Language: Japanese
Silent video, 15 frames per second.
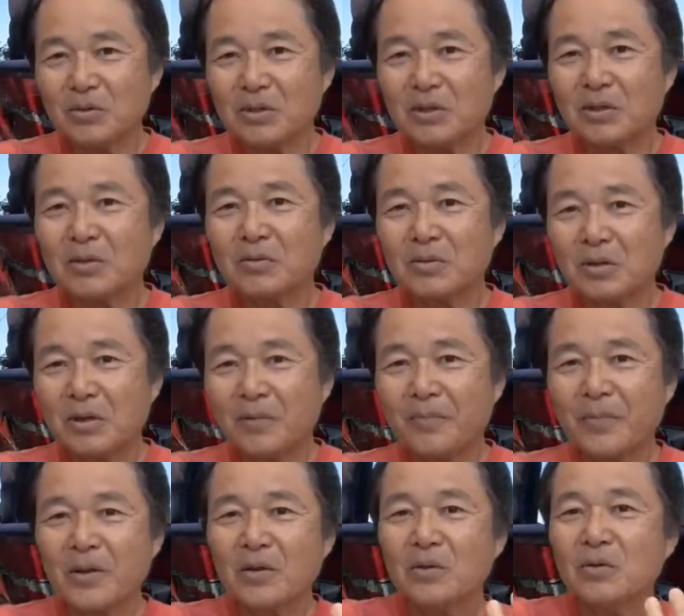んじゃなくて、
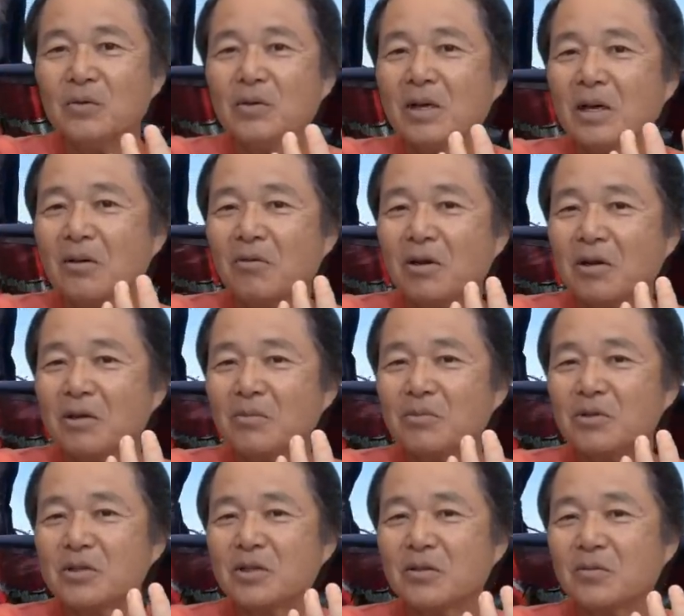裏側から
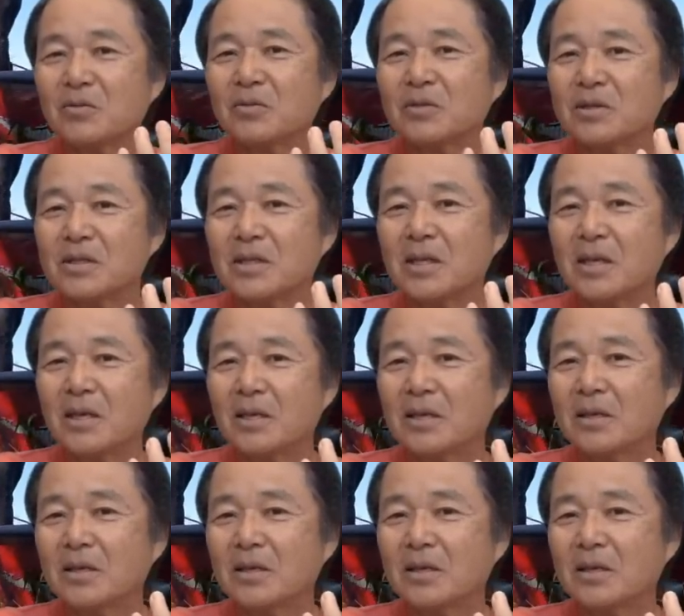ぶつけてくるんですね。